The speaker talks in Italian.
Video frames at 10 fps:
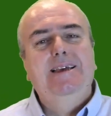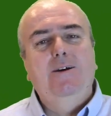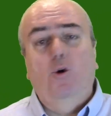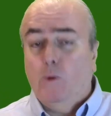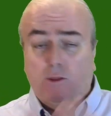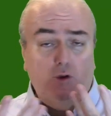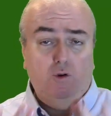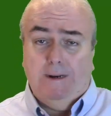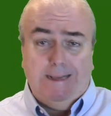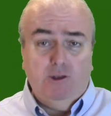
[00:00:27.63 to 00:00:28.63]
o quando
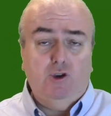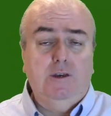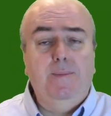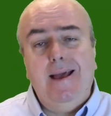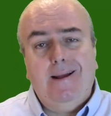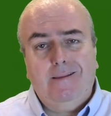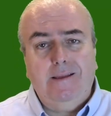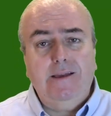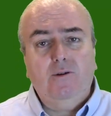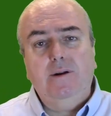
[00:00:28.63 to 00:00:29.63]
leggi i miei
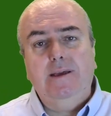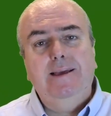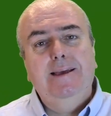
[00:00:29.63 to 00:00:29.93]
articoli,